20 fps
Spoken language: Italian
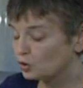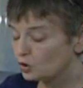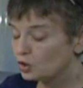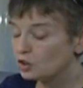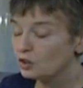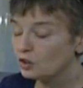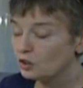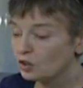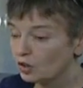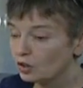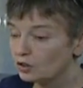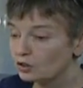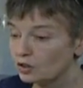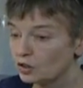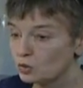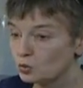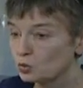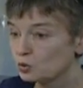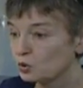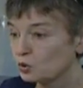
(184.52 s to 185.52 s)
sì,
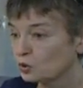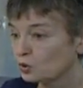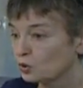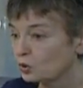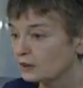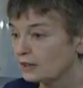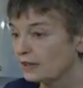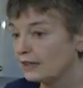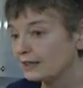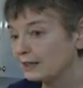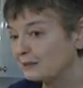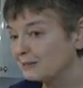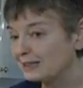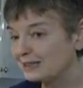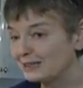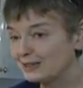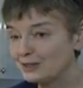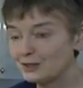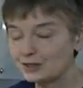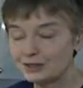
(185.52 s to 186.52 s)
cotta giusto scottata,
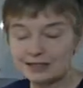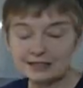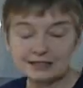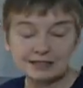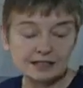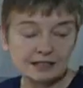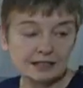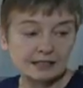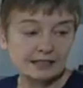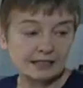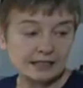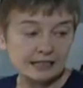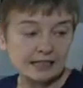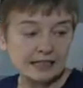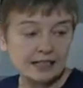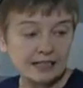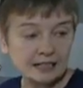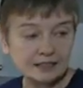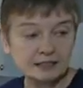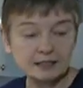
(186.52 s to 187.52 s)
bastano 70
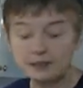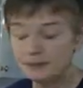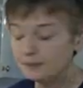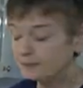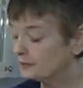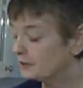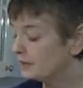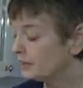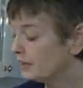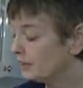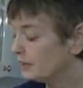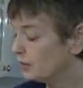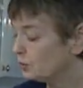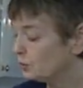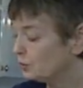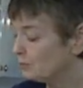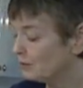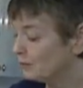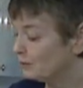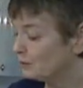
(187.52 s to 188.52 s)
gradi e lo
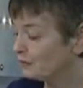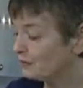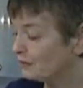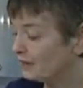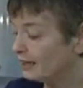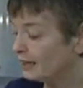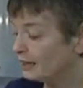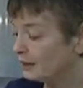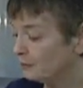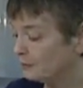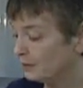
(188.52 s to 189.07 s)
dobbiamo fare